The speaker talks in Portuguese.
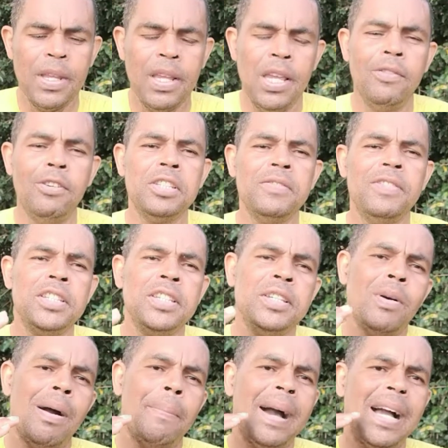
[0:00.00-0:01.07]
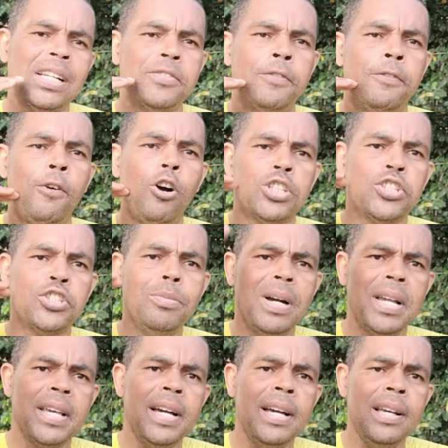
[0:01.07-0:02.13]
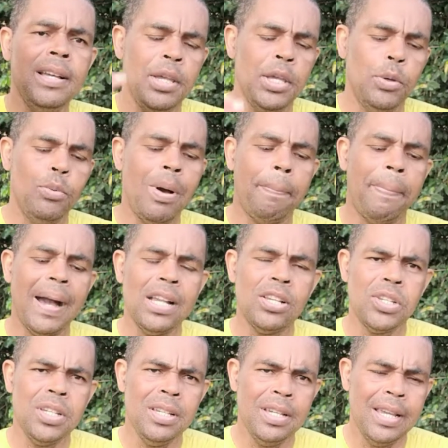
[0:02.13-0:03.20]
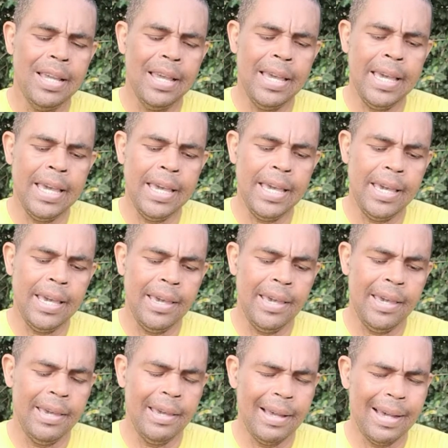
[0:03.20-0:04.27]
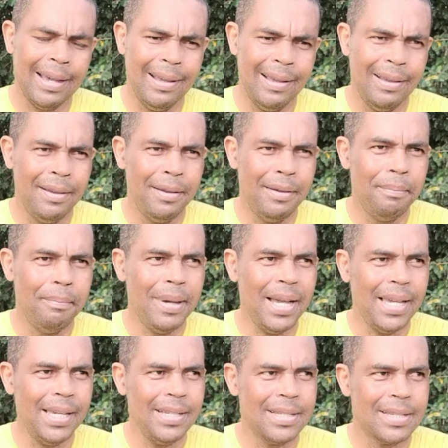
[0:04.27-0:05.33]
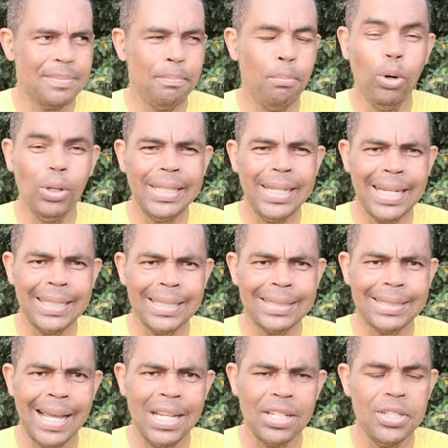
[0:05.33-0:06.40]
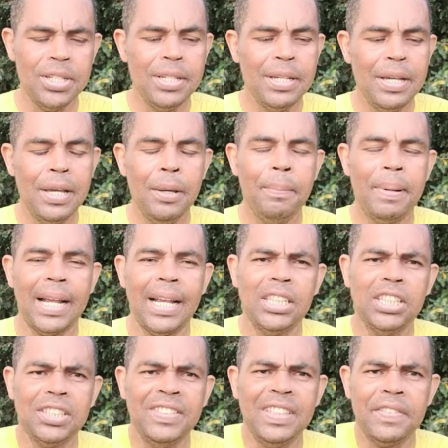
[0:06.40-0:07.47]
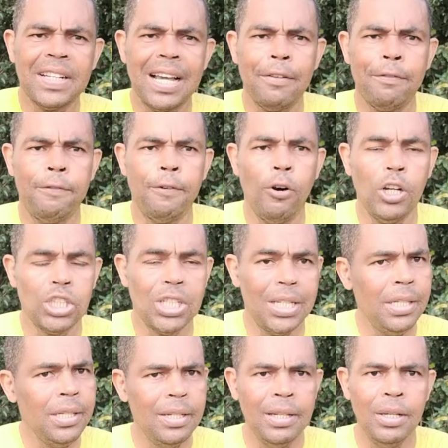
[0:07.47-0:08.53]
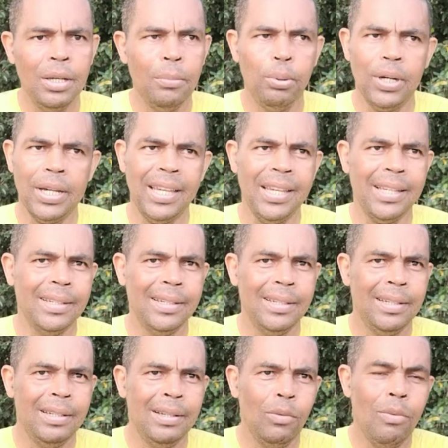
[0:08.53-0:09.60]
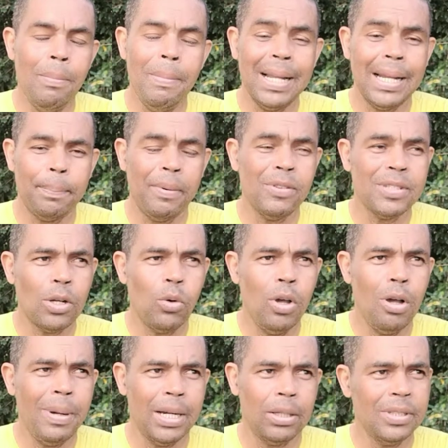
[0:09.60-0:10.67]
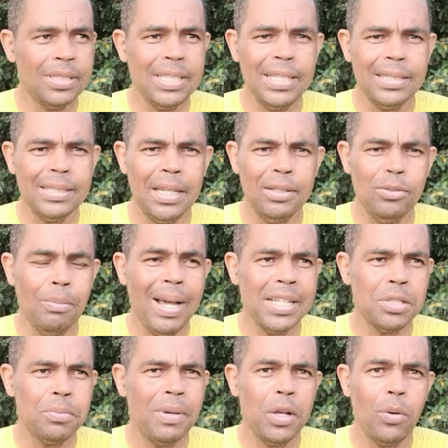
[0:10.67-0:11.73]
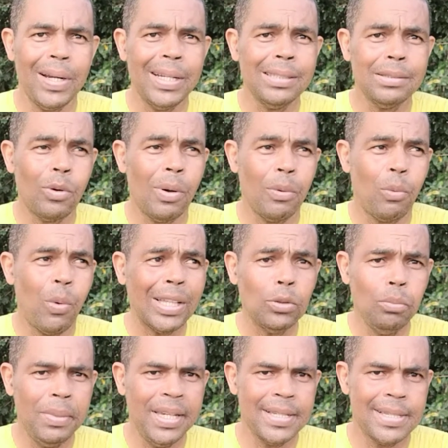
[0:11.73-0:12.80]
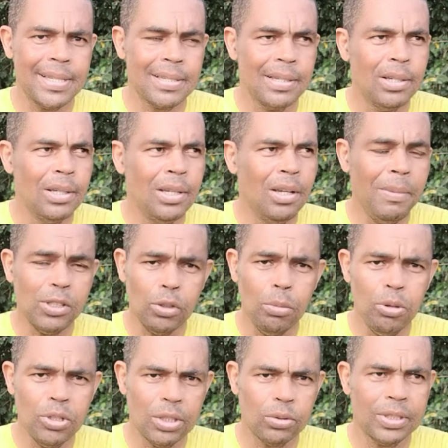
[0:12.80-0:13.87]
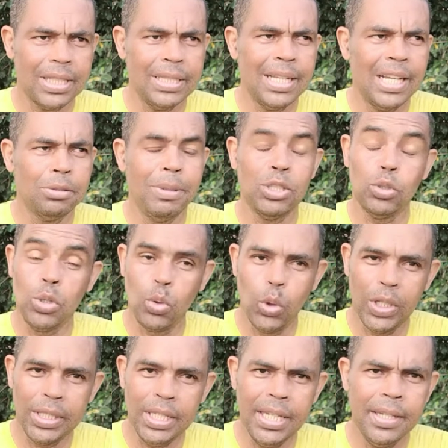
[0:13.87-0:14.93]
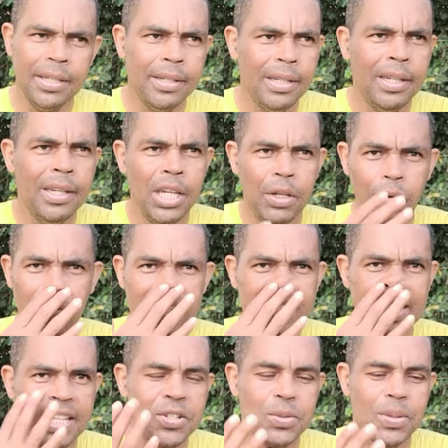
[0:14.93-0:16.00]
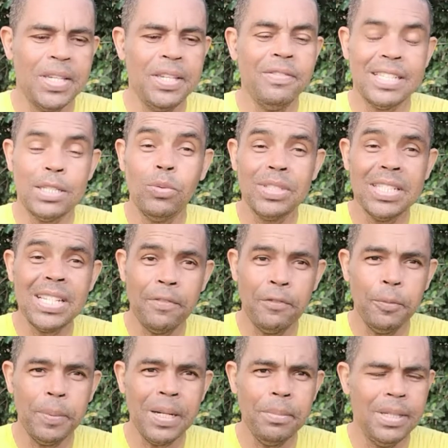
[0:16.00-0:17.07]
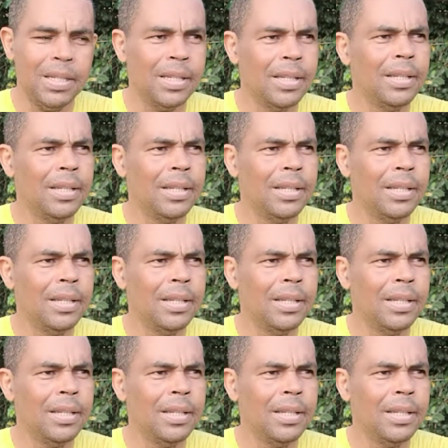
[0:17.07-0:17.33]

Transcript: Eu vou dividir uma parte forte de manhã e uma parte é, mais moderada à tarde para que a gente venha ficar forte aí, porque para você correr a maratona você tem que ter no máximo aí 44 meses. Mas como eu já estou treinado, mas eu engordei, eu vou fazer isso aí, vai ser um desafio para mim.